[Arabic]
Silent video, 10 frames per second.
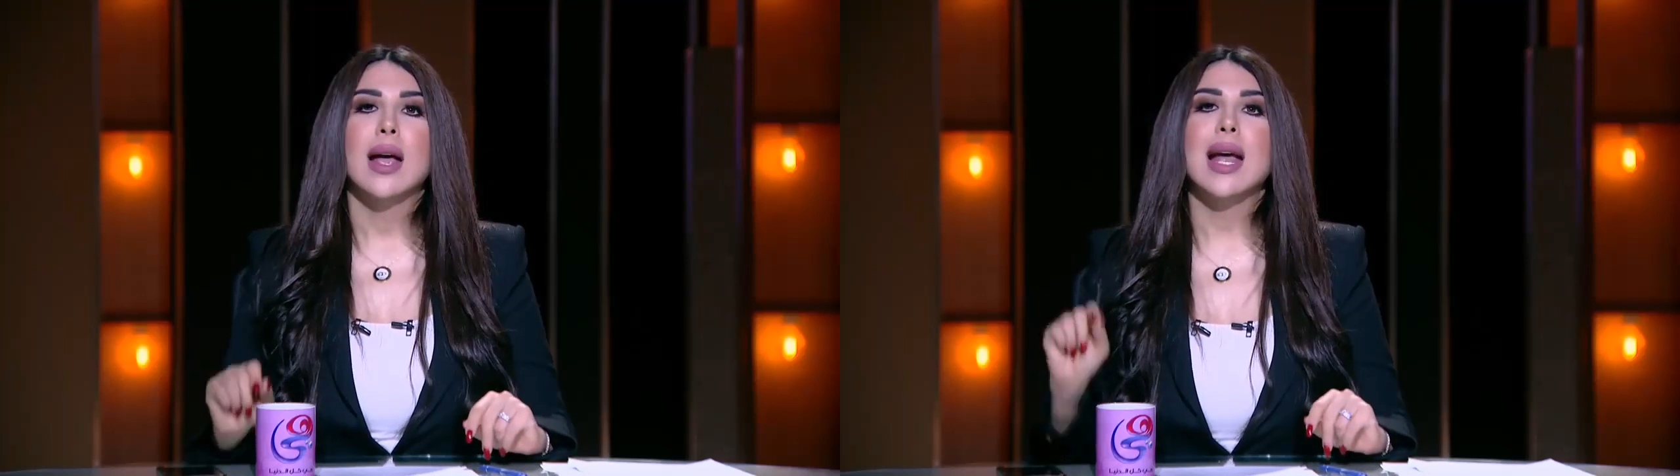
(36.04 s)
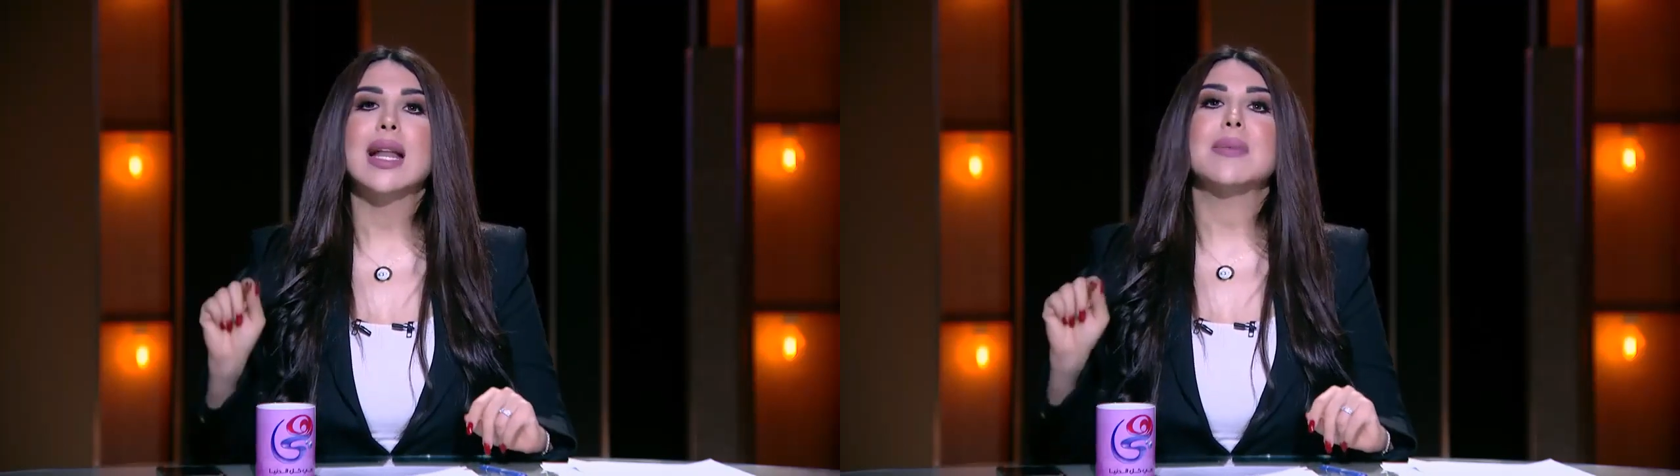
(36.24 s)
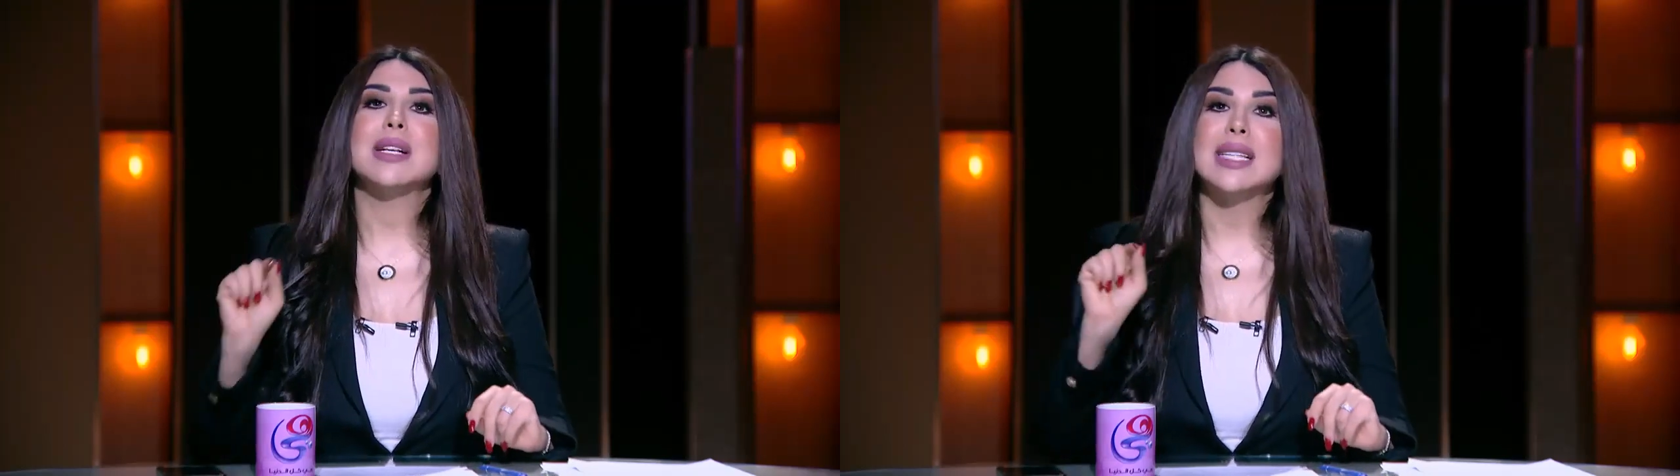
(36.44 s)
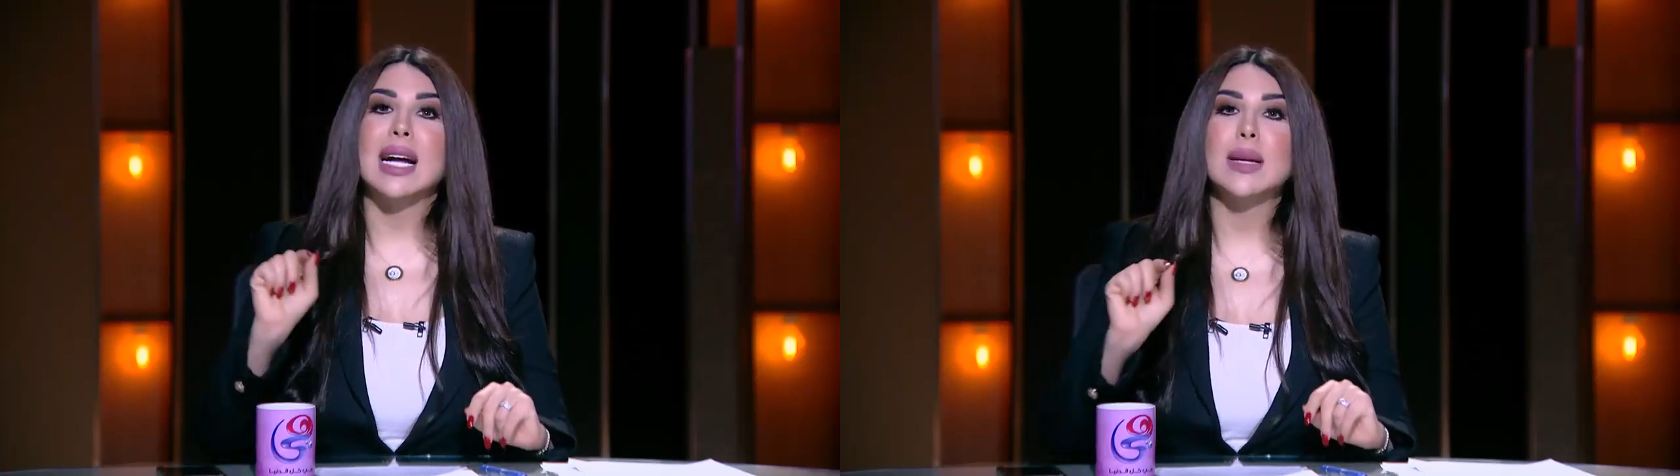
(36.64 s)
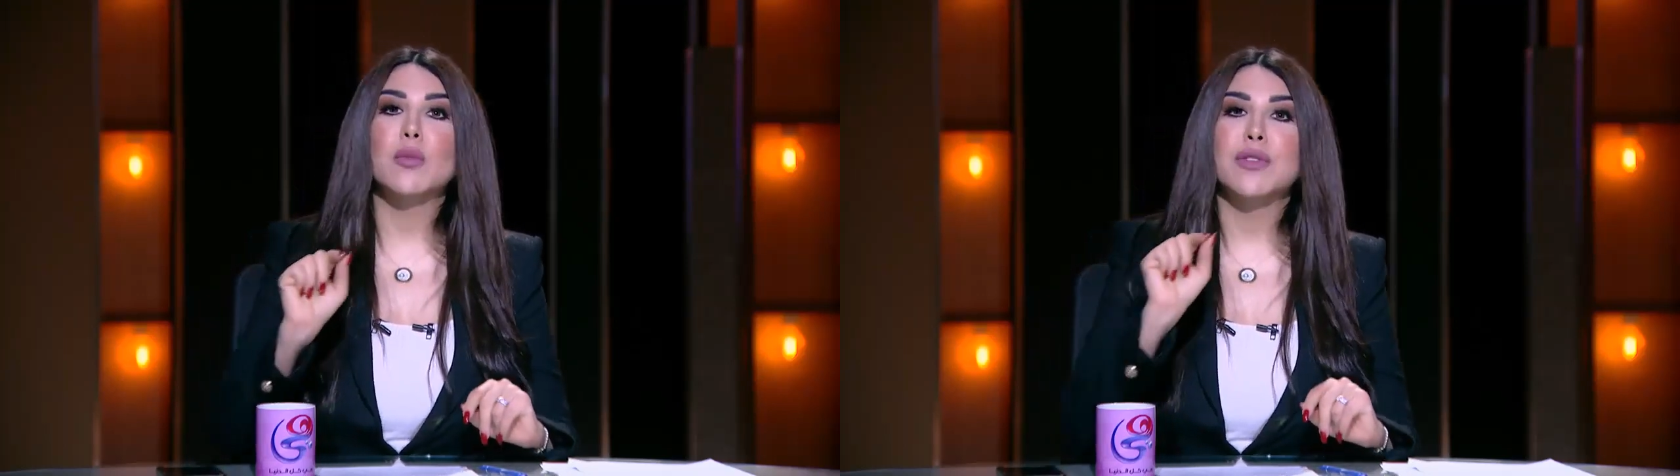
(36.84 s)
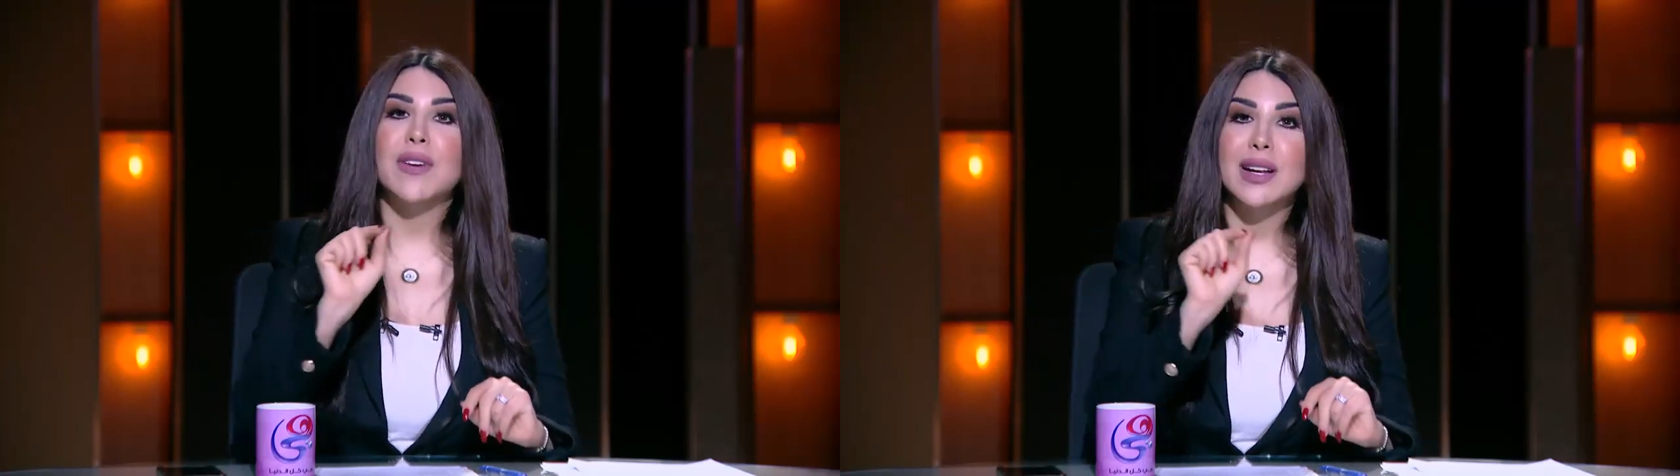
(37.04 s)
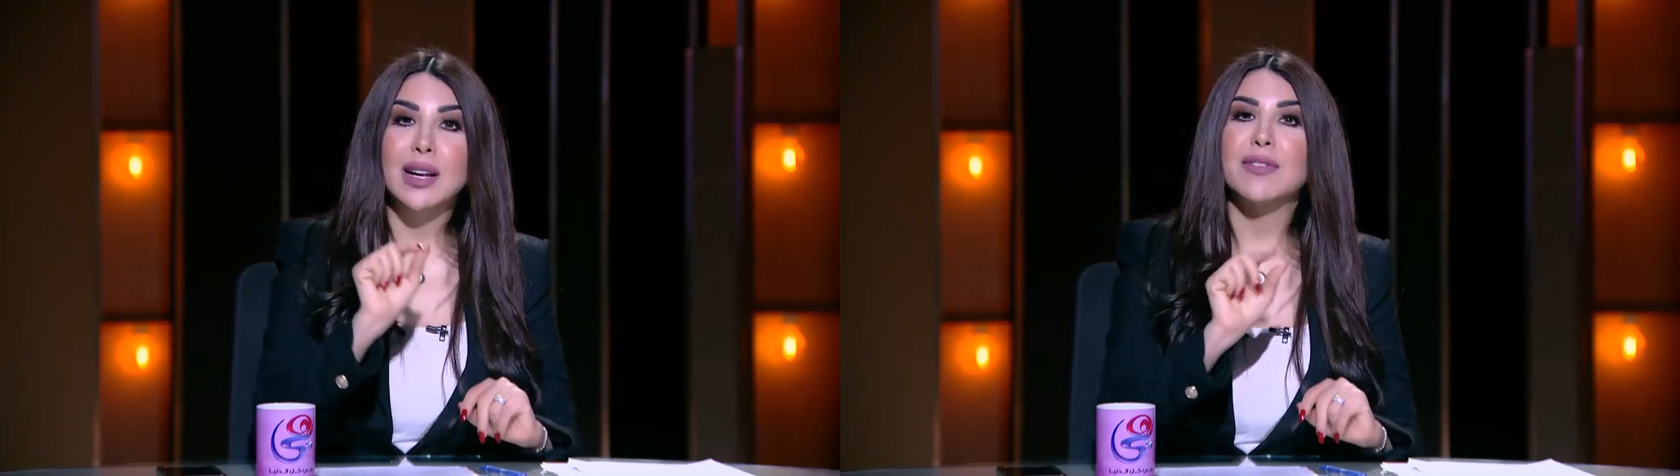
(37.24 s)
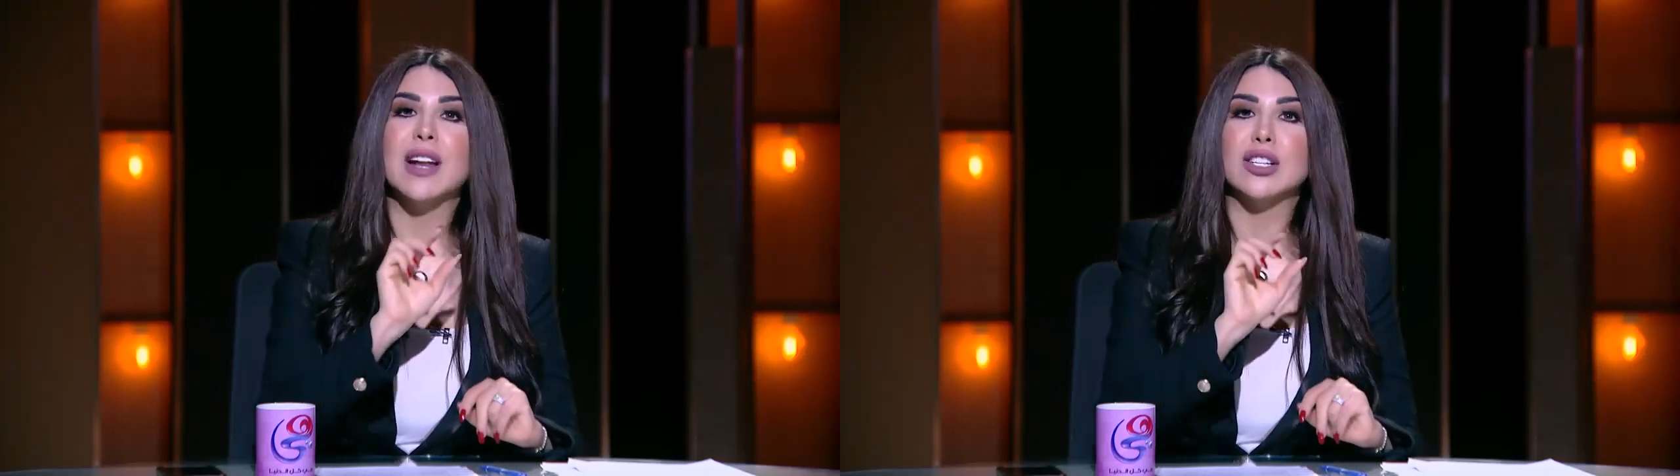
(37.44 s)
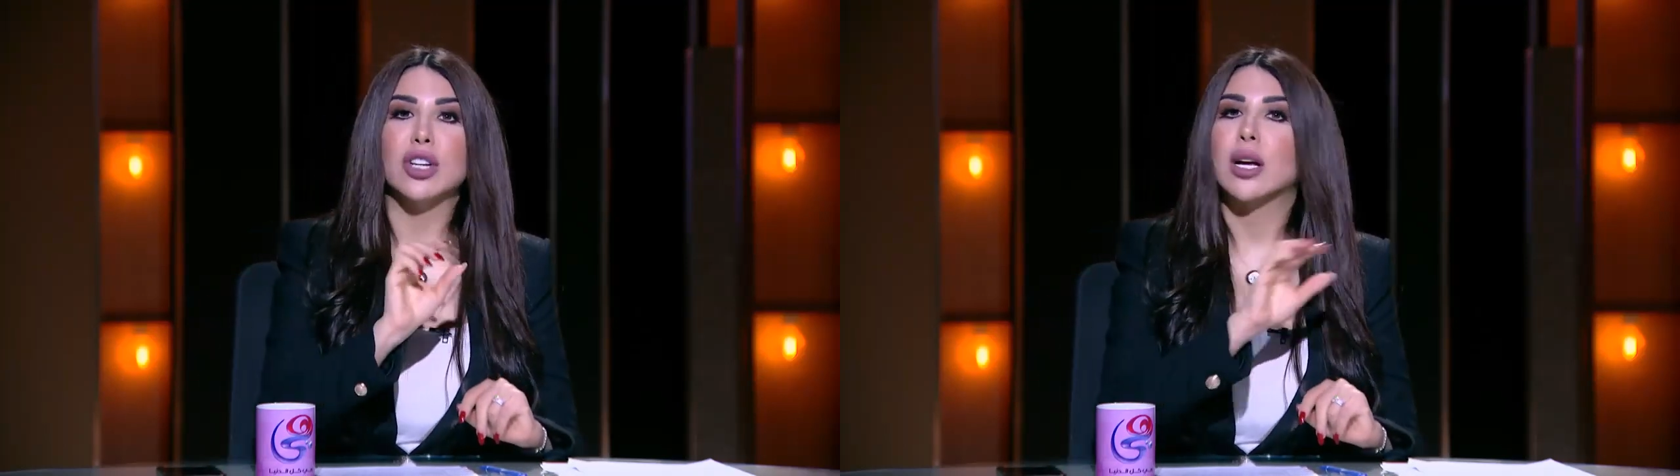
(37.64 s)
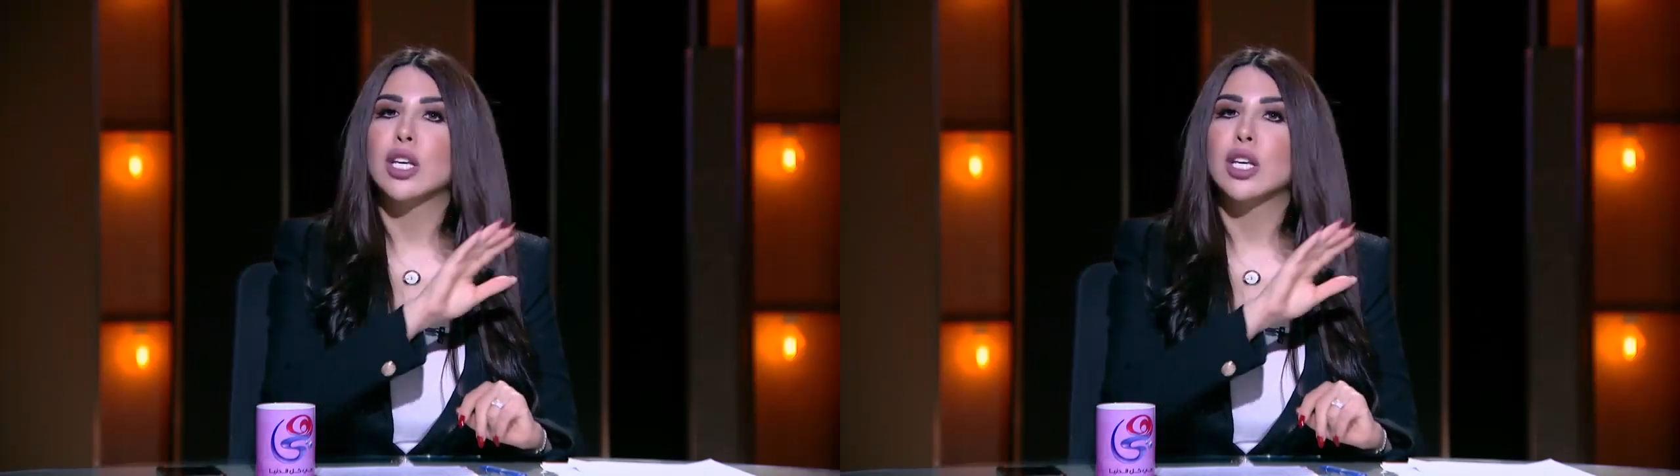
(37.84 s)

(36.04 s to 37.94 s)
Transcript: اللي بيستخدموا الفلاشه